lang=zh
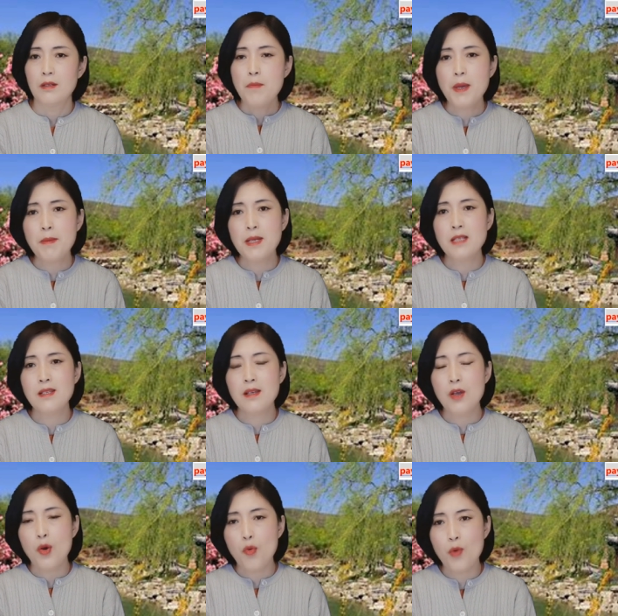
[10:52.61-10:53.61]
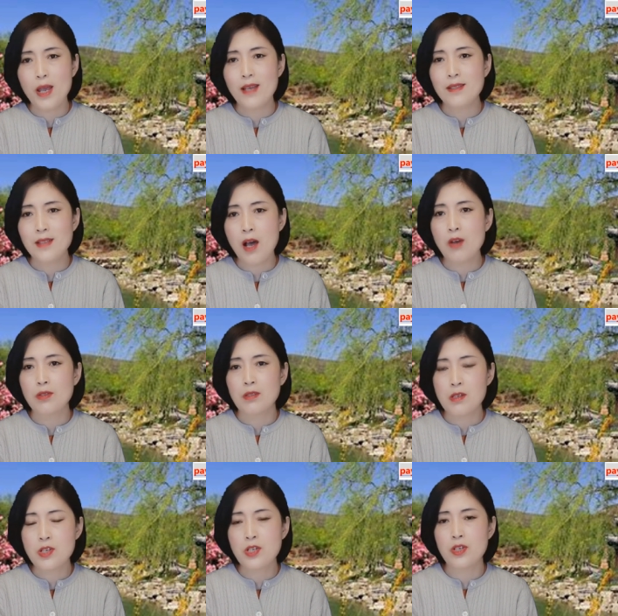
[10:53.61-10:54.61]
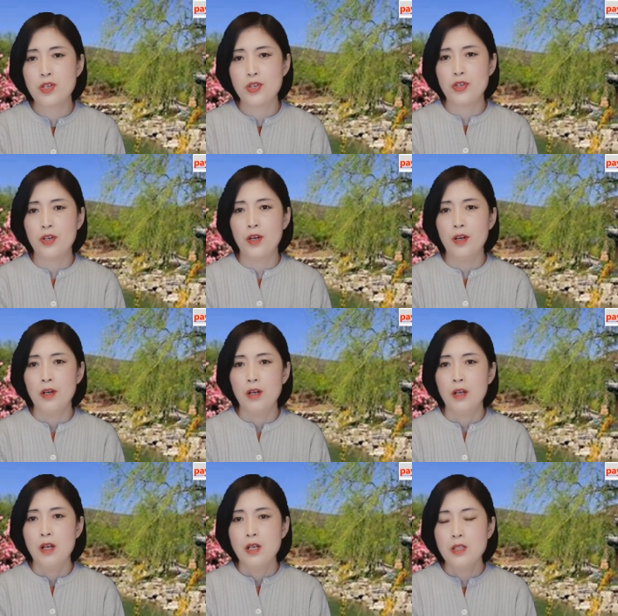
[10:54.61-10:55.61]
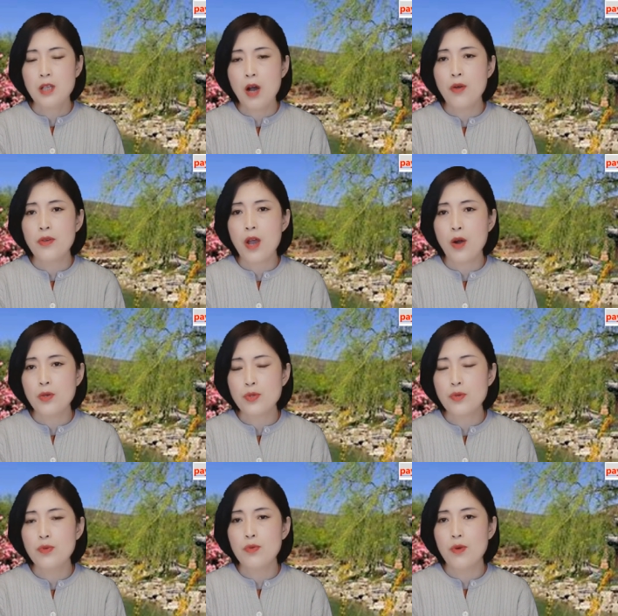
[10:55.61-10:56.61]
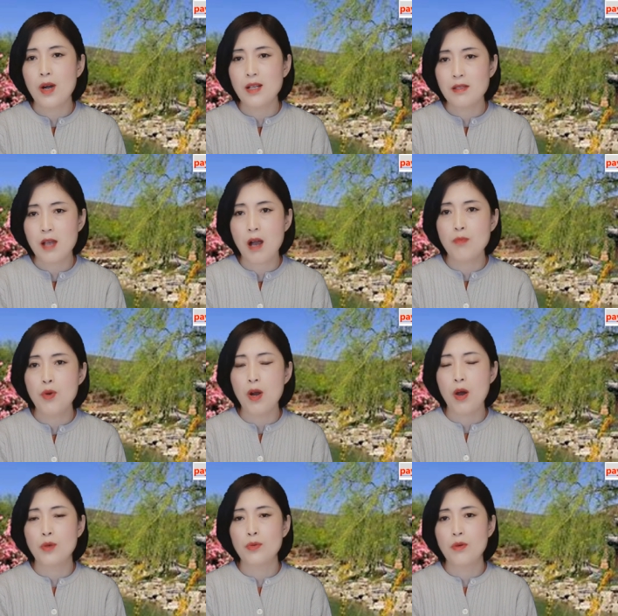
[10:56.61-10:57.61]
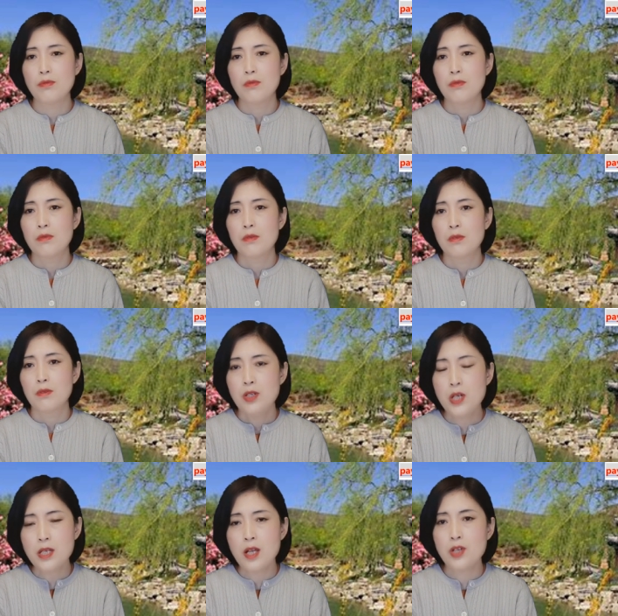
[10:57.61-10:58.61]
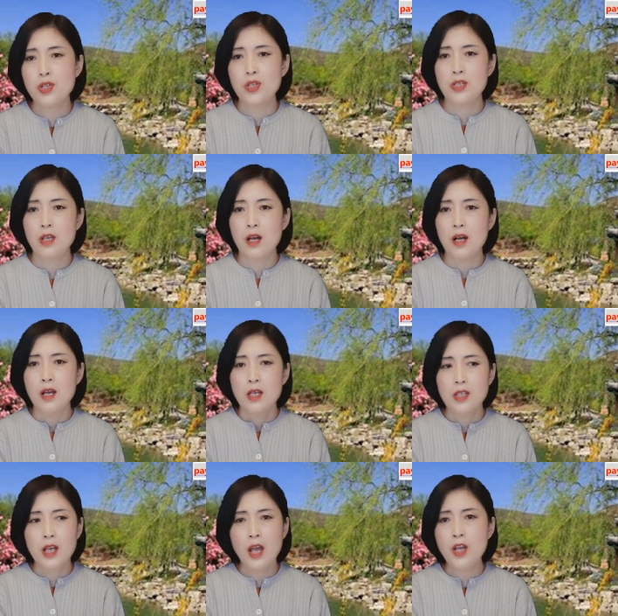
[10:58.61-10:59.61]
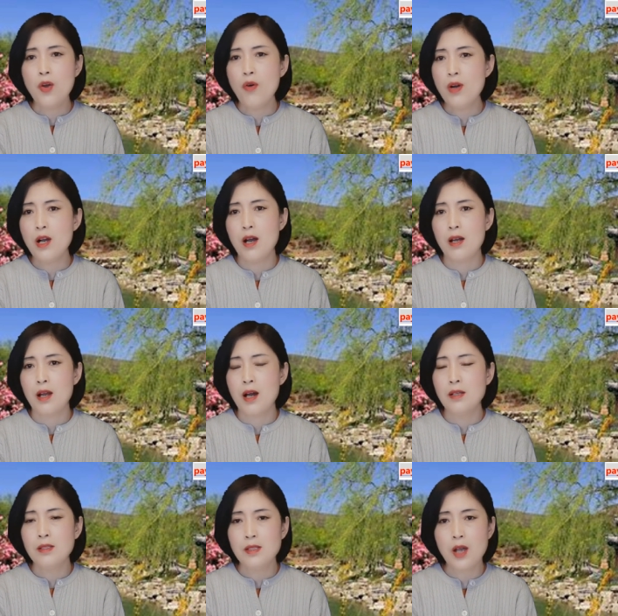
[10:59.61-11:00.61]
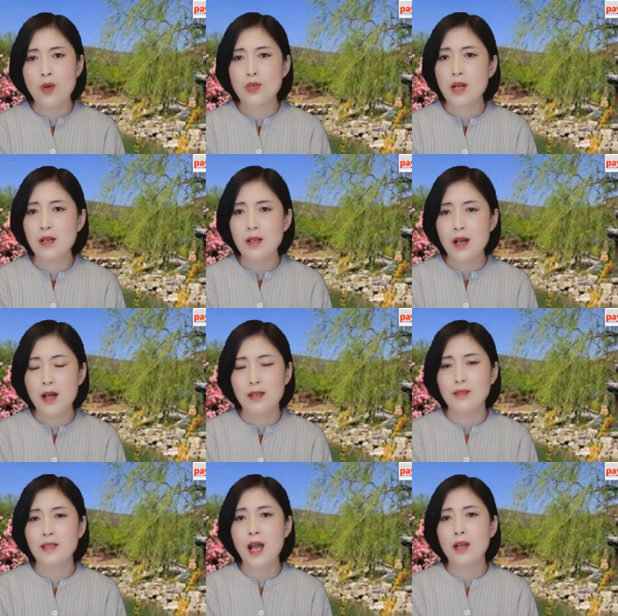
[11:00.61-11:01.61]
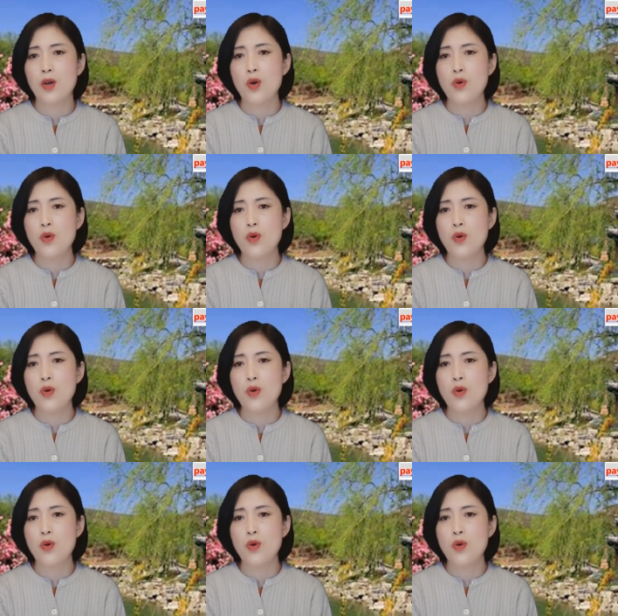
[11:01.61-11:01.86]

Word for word: BBC 伪造事实、造谣中国强迫劳动这件事情，也有可能造成很大的